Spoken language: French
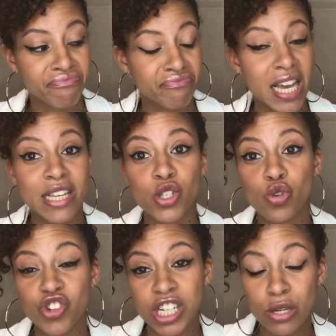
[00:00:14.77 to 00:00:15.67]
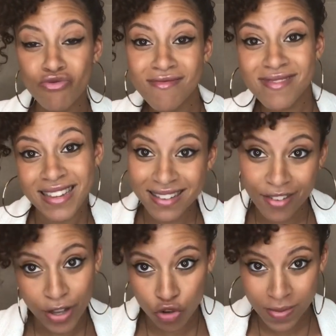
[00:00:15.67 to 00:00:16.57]
Est-ce que j'ai une tête à faire
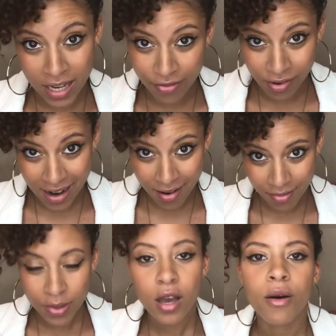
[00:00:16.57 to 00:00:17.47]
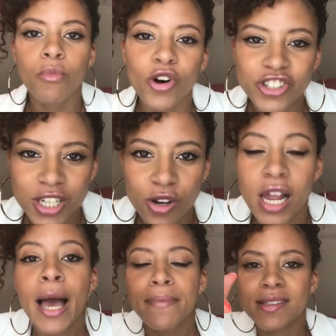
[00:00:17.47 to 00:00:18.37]
du bénévolat non, je rigole.
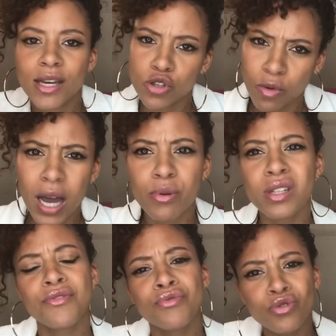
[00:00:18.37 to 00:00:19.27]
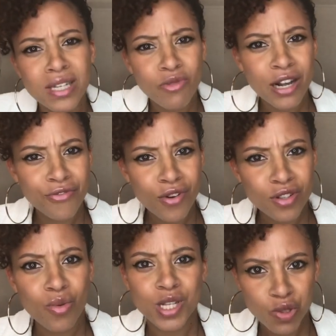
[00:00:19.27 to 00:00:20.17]
Mais sérieusement, abonnez-vous, donnez-moi la force,
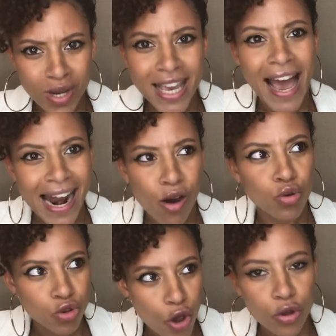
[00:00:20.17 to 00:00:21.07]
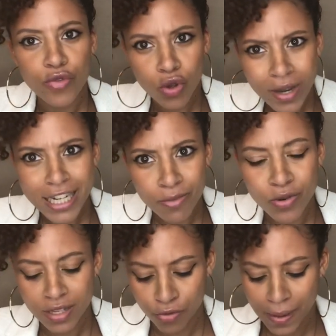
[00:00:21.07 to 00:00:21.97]
quoi. Soyez à la hauteur de votre engagement,
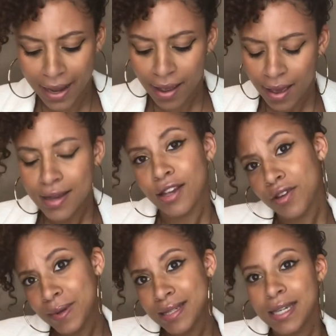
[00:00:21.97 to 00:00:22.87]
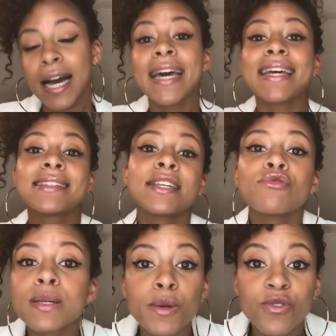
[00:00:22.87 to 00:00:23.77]
s'il vous plaît. Ça fait plaisir. Et si vous
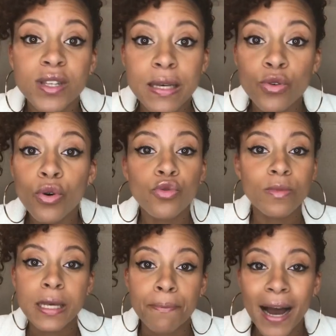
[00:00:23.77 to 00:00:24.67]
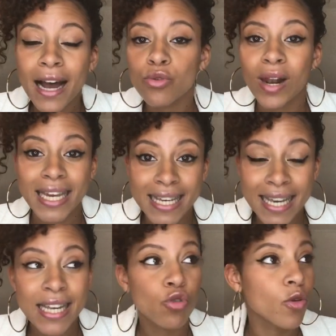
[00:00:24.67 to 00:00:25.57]
aimez mes vidéos, n'oubliez pas de liker,
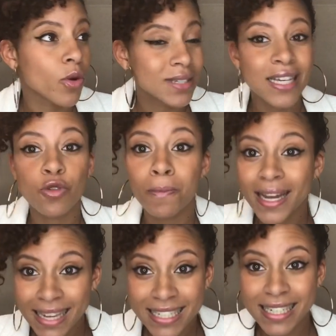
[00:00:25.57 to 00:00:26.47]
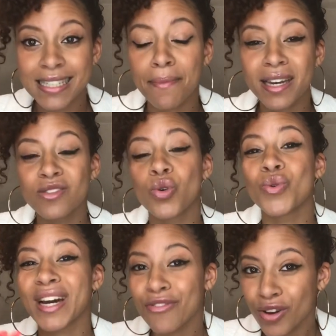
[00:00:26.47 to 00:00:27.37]
de commenter, de partager. Ça m'aide dans le
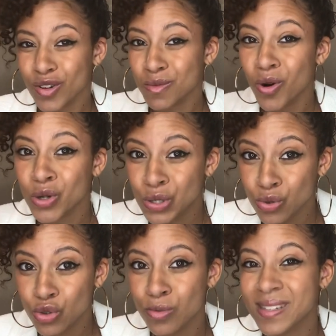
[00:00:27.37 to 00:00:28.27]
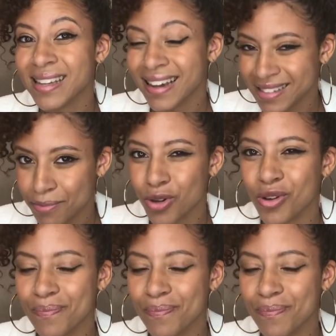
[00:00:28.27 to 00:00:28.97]
référencement YouTube, c'est très important.